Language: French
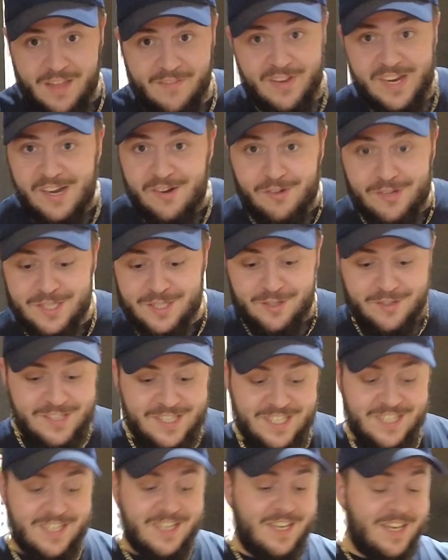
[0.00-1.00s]
avec leur
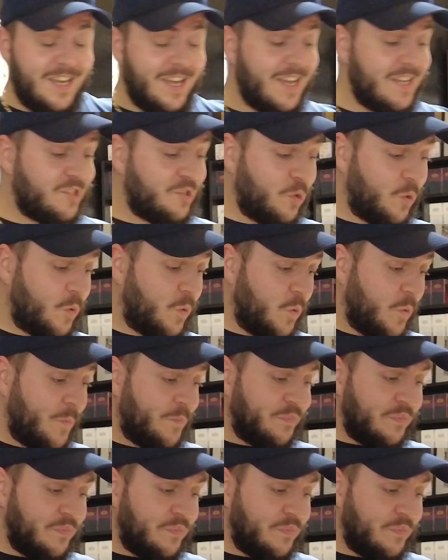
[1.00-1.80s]
sortie et du coup